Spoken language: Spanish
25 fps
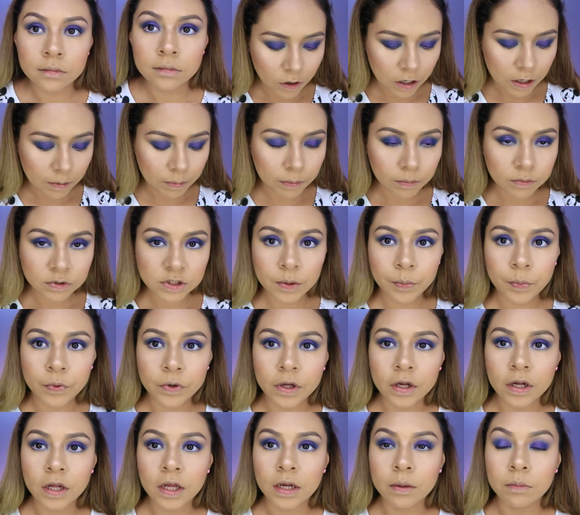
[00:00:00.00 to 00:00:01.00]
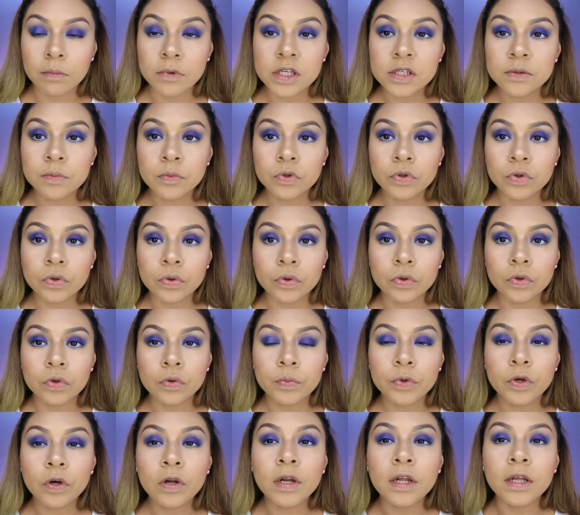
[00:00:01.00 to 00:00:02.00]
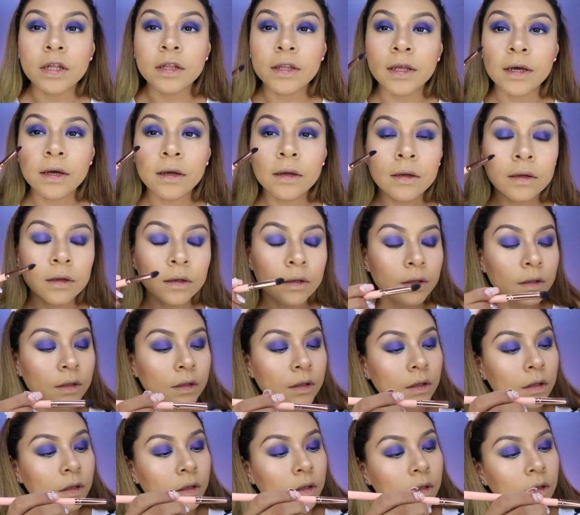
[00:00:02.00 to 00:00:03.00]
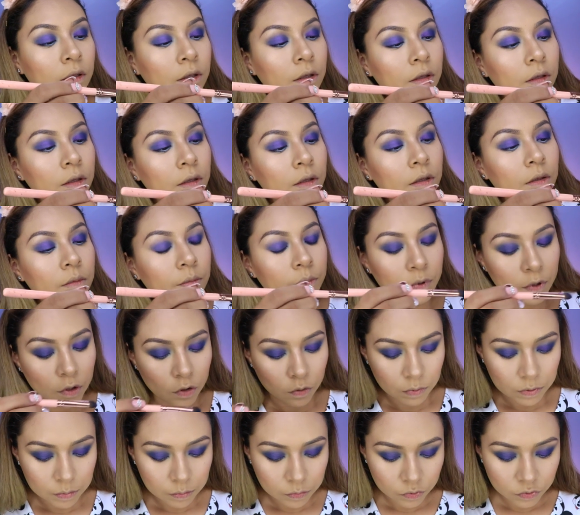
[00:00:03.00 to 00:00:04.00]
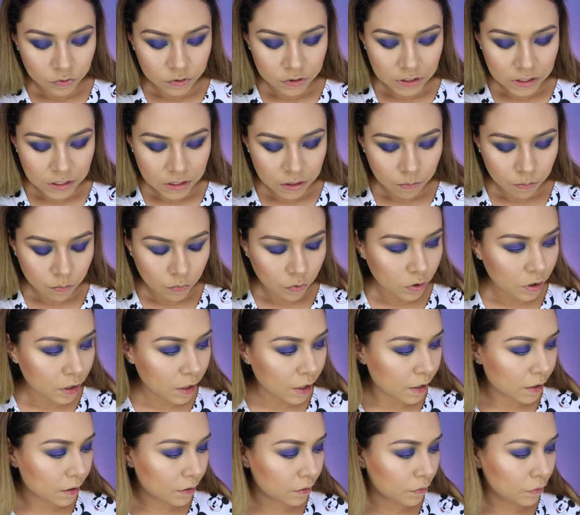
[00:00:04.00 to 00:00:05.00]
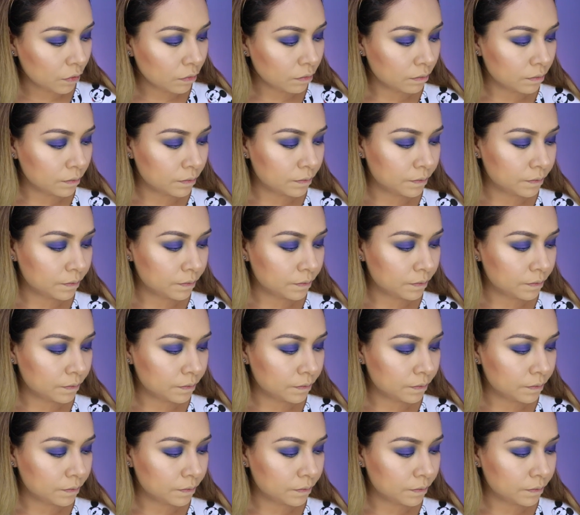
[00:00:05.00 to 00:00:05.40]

Ahora vamos a poner el mismo tono violeta, pero vamos a mojarlo.